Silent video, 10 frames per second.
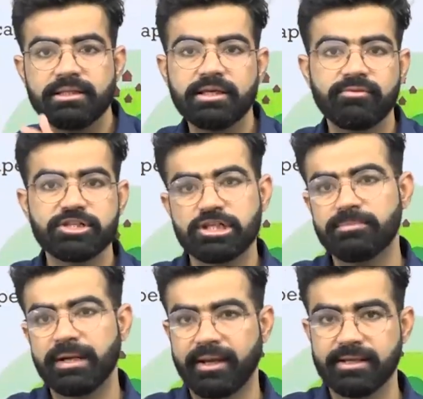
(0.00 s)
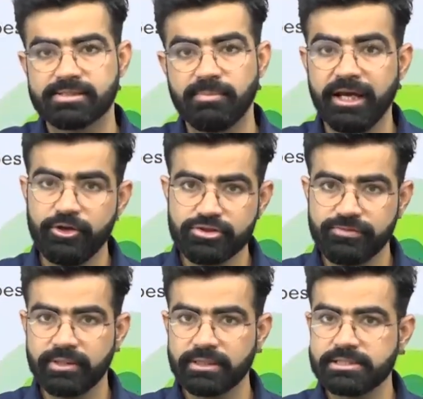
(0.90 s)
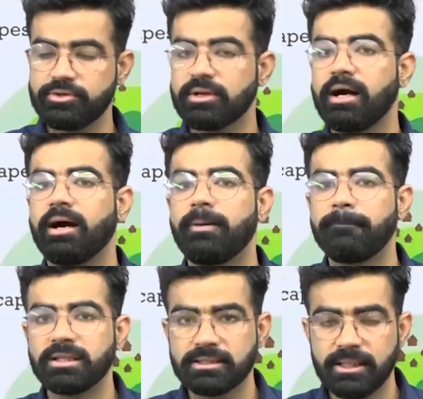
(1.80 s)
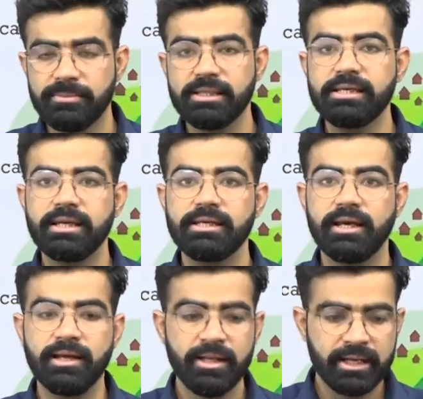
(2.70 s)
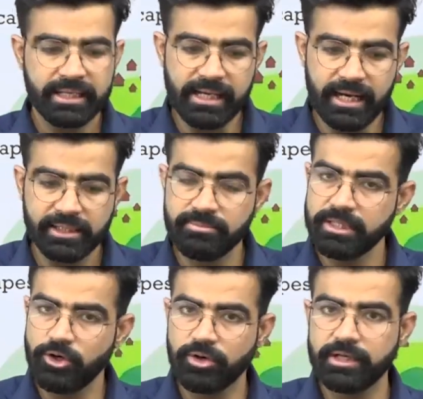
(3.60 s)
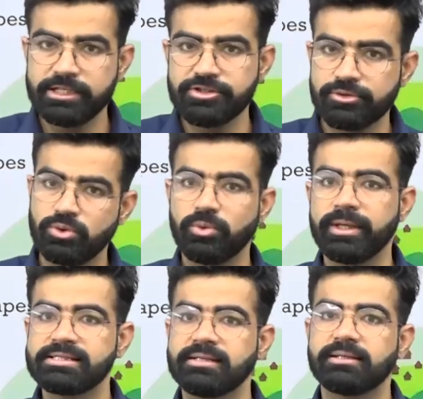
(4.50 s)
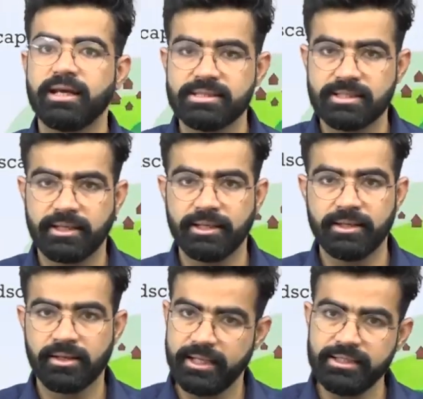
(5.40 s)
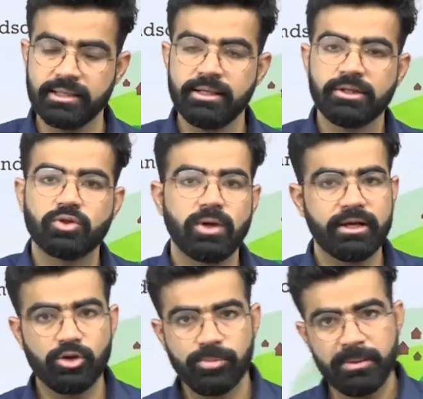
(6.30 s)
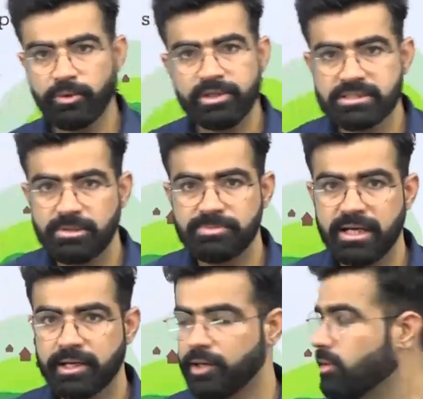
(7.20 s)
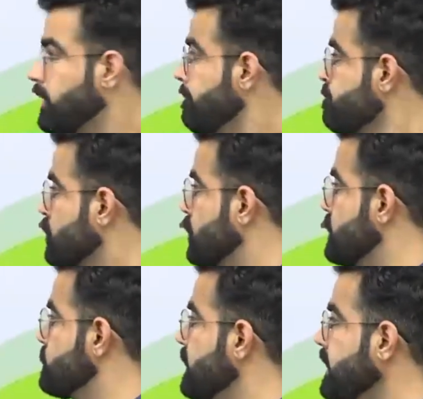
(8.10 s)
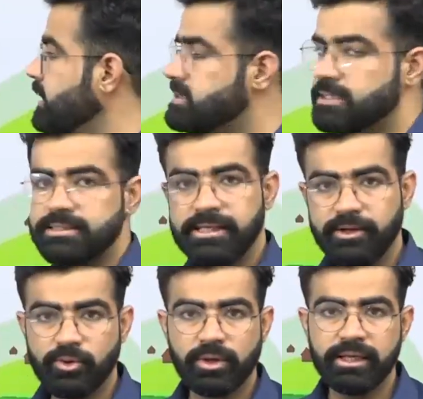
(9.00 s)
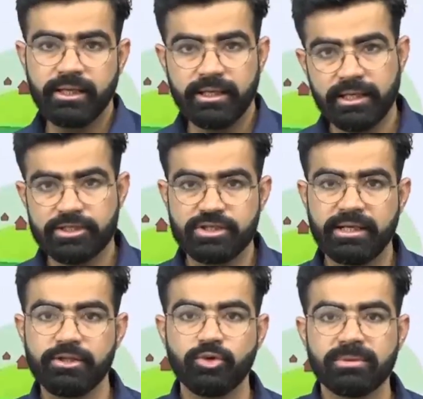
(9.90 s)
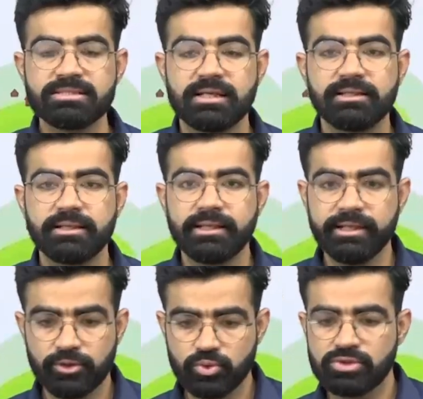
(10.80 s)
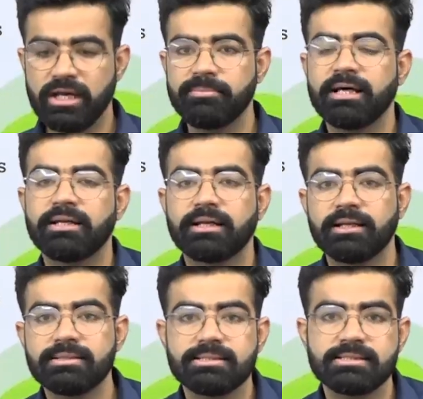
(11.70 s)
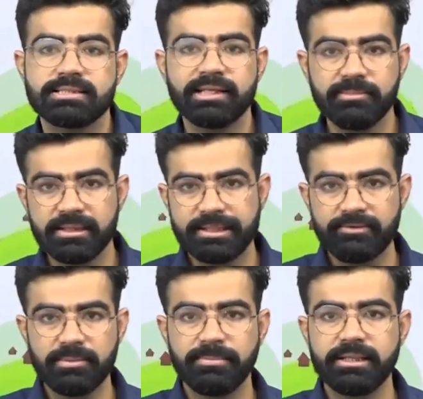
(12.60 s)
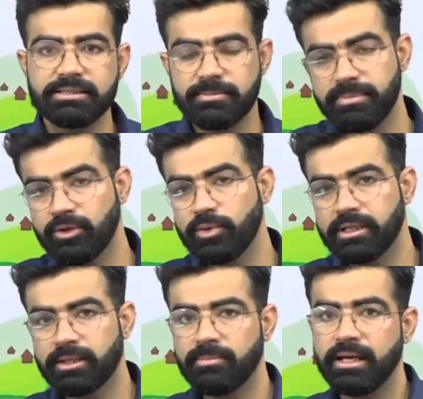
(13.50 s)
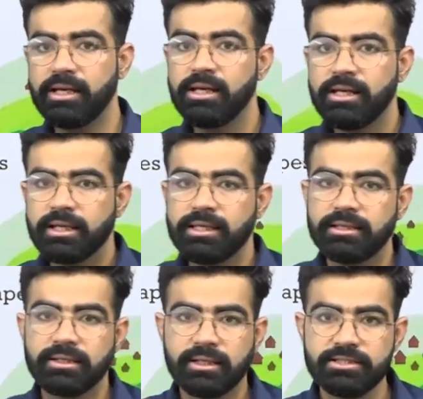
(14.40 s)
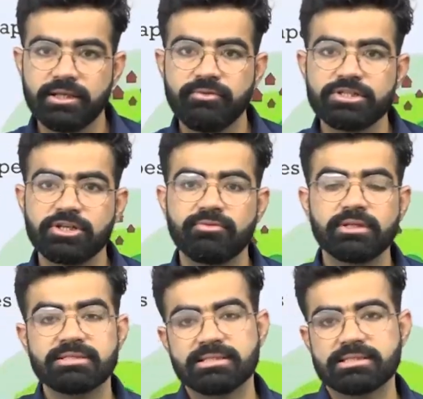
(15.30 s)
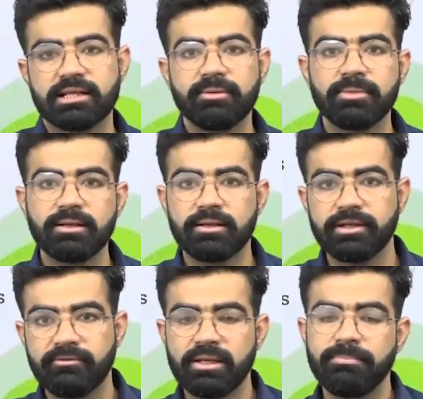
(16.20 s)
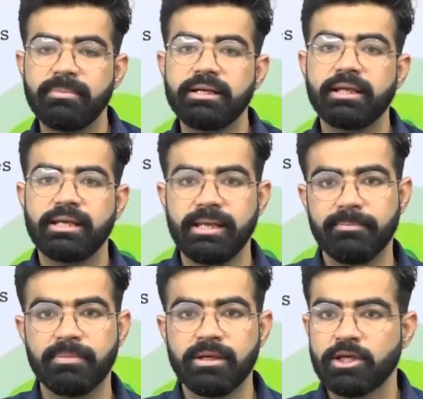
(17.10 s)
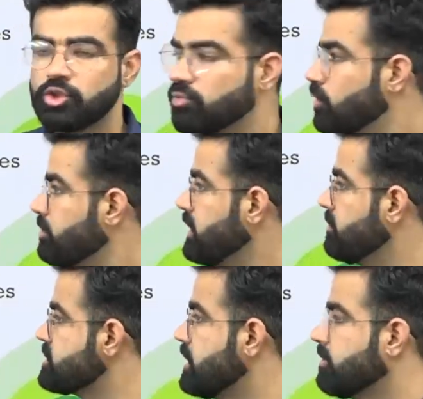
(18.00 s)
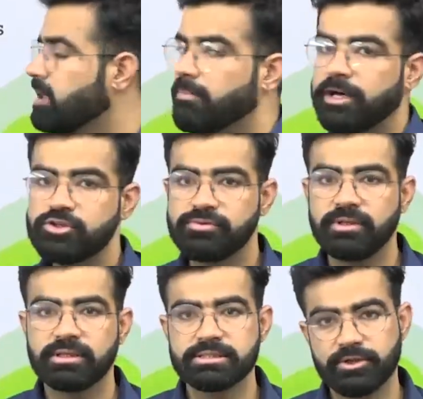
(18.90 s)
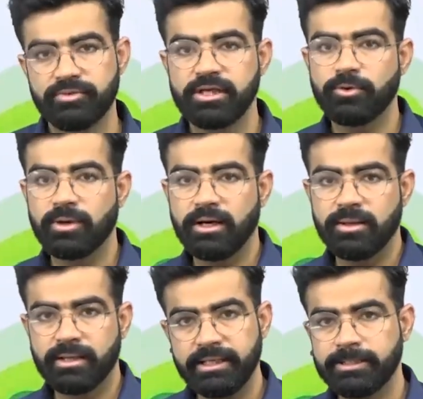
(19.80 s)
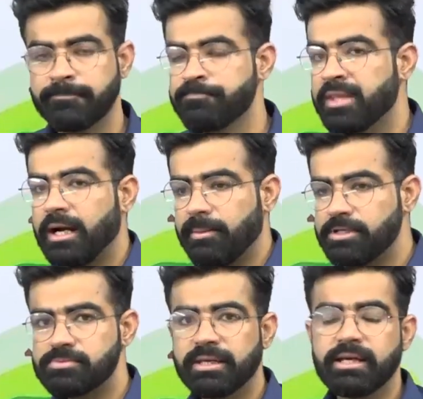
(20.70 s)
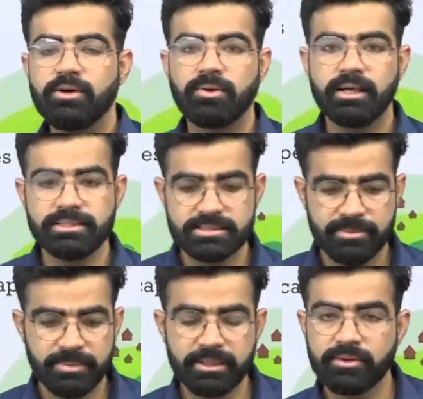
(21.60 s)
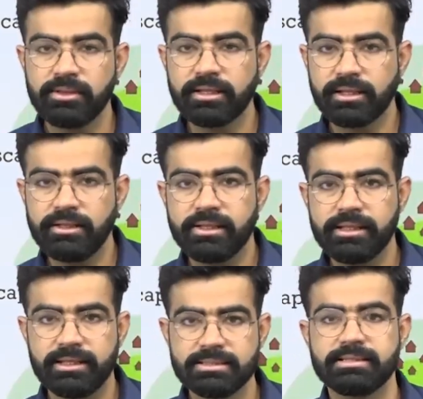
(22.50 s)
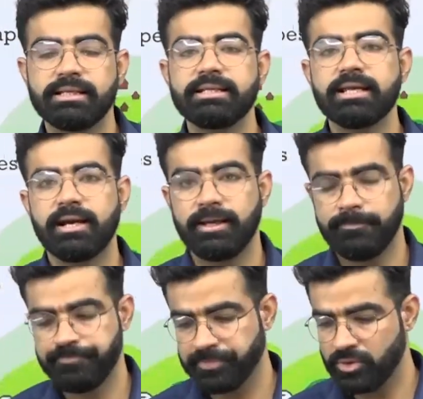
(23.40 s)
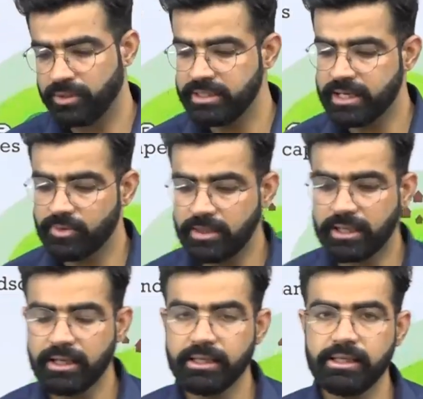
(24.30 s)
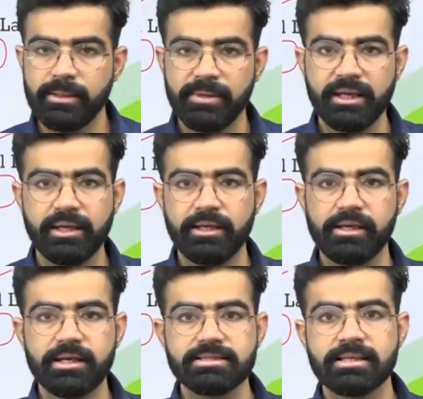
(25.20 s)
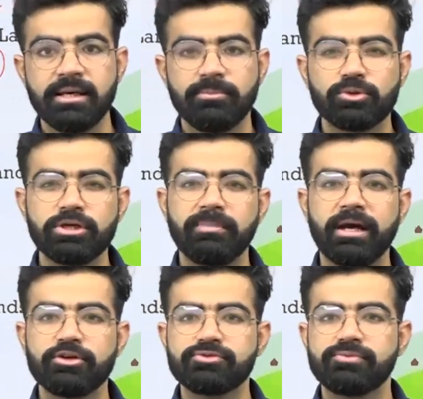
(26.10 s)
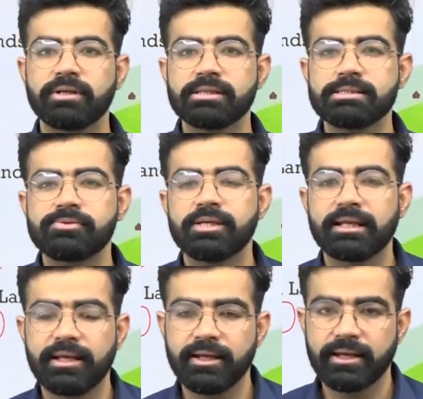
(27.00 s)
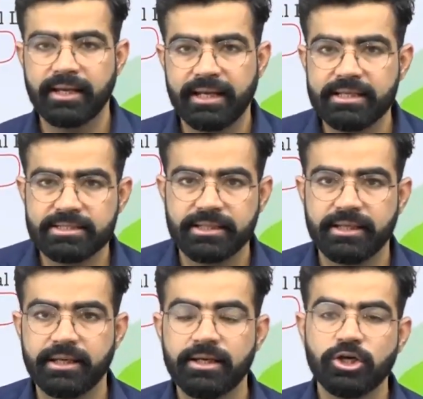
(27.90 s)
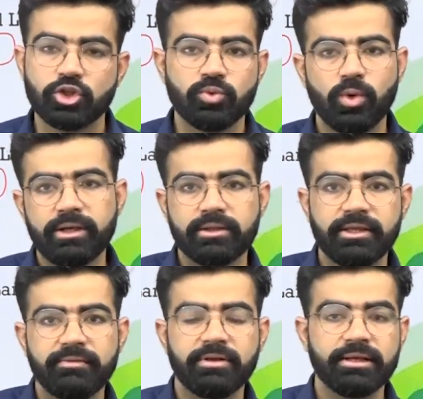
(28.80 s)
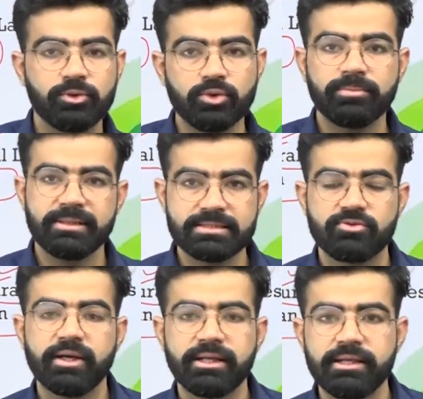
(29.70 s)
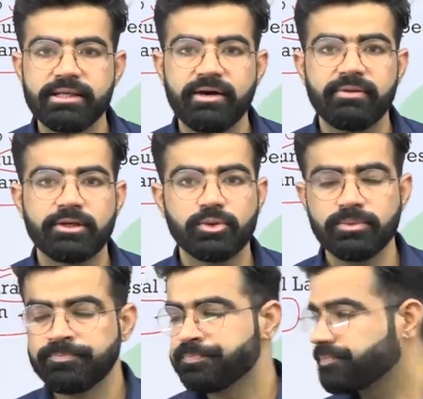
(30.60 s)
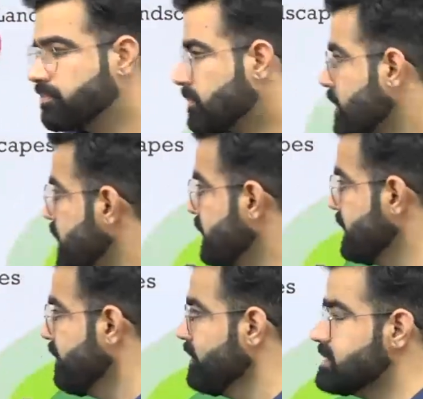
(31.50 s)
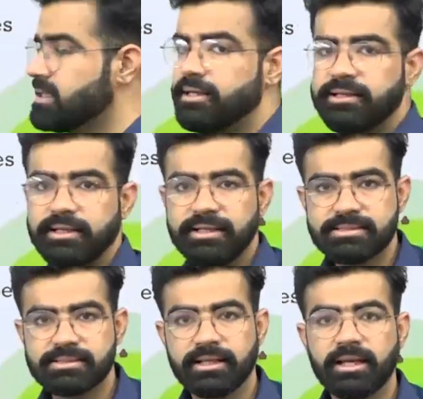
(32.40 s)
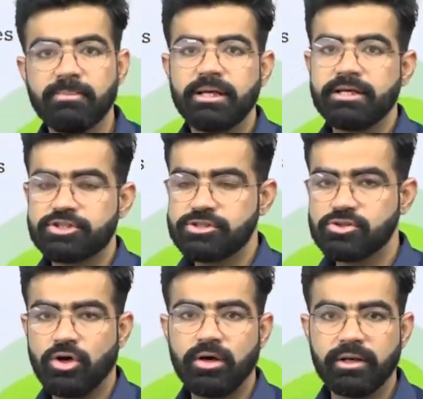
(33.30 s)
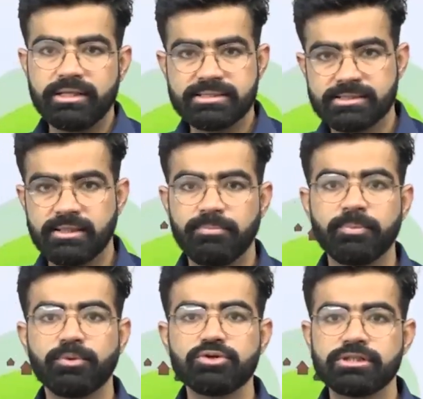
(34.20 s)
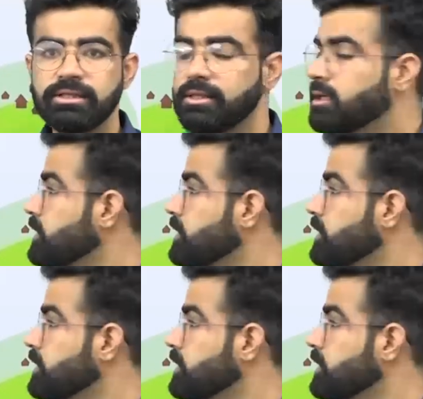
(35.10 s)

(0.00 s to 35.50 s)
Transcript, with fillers: कंजर्वेशन प्रैक्टिस बायोस्फेयर रिजर्व का मतलब ही यही है कि आदमी और नेचर दोनों एक साथ रह सकें राइट तो आई होप आपको ये समझ में आ गया होगा तो इसमें एक चीज़ ये हो गई कि नेचर एंड ह्यूमन मन साथ रहेंगे दूसरा आप ध्यान रखना सस्टेनेबल डेवलपमेंट जब भी कोई टर्म आए कि द कंजर्वेशन विद सस्टेनेबल डेवलपमेंट एम तो वो भी हमेशा आपका बायोस्फेयर रिजर्व ही होगा राइट अब इसमें क्या होगा जैसे पर्टिकुलर कंट्री है जैसे इंडिया है तो इंडिया को लगा कि ये मेरे एरियाज मुझे बायोस्फेयर रिजर्व डिक्लेयर कराने चाहिए तो वट दे विल डू मीन्स वट इंडिया विल डू इंडिया विल सेंड इट्स recommendations और इट्स प्रपोजल